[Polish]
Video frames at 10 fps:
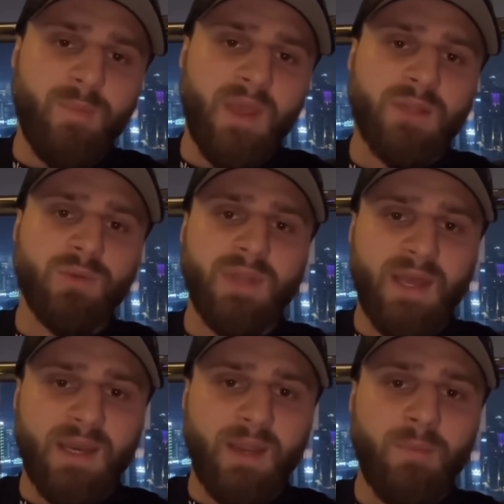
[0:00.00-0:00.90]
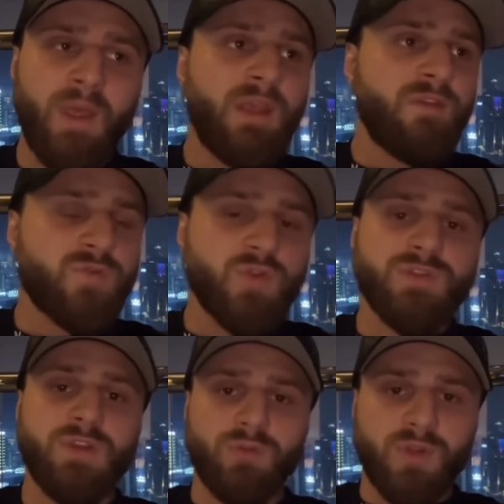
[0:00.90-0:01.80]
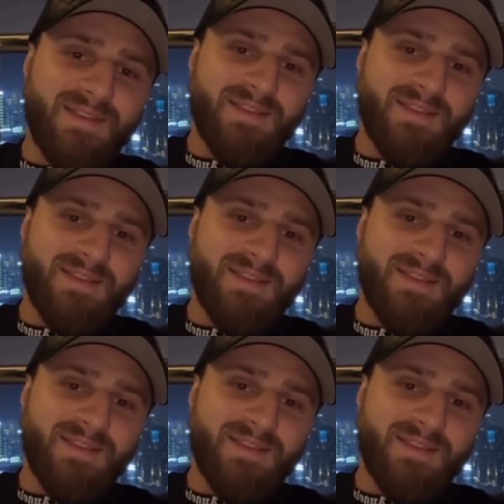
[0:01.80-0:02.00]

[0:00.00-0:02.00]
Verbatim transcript: który nagram i wrzucę jutro.